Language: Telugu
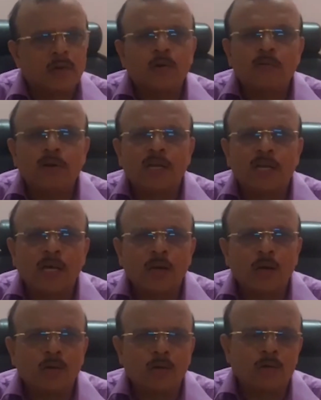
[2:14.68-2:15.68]
రెండు వేల
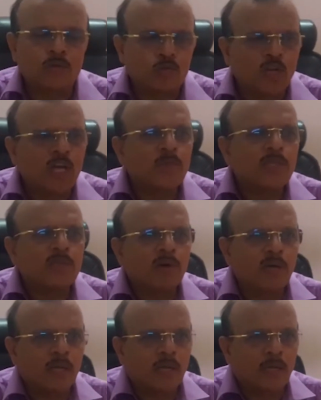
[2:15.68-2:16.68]
నాలుగులో సునామీ
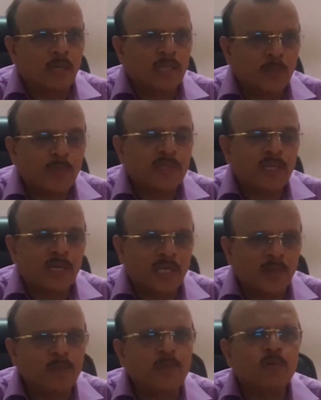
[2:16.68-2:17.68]
ద్వారా దెబ్బతిన్న
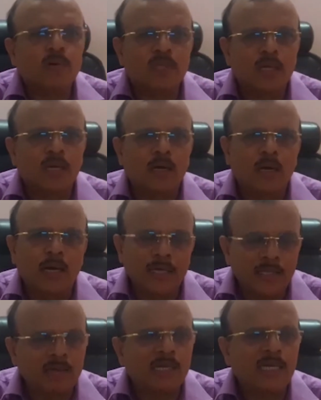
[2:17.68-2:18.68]
ఎనిమిది వందల
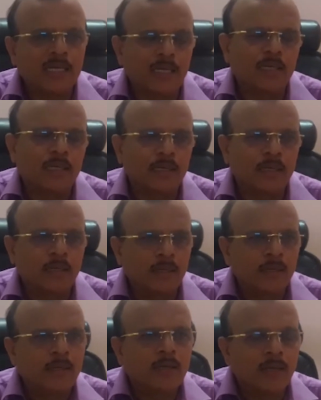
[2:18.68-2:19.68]
ఐదు ఏళ్లకి
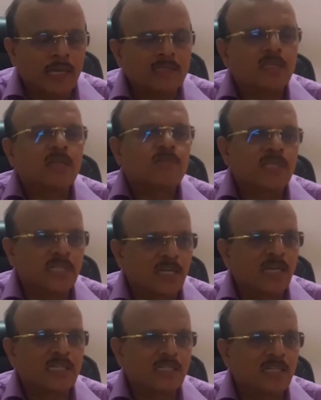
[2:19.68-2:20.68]
లైన్స్ క్లబ్స్
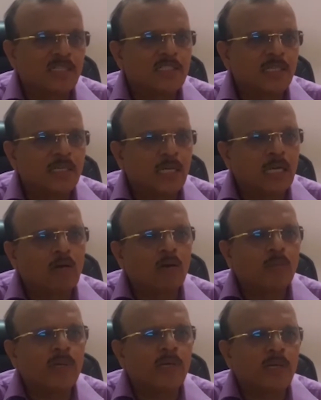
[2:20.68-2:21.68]
ఇంటర్నేషనల్ నుంచి
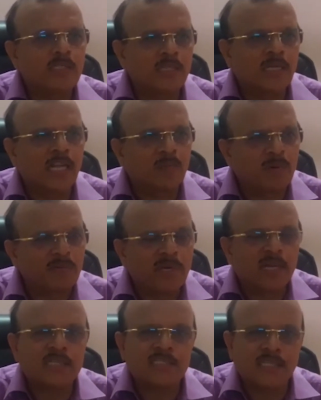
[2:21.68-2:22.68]
గవర్నమెంట్ ఇచ్చే నలభై
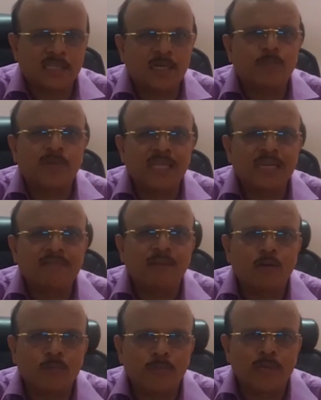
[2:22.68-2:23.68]
వేలకు చెత్తగా పదిహేను
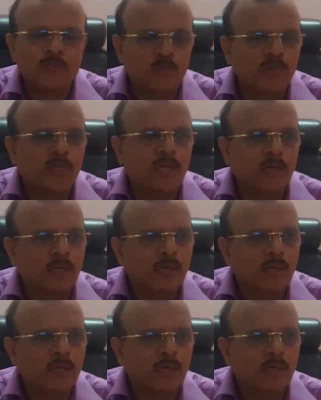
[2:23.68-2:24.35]
వేల రూపాయల చొప్పున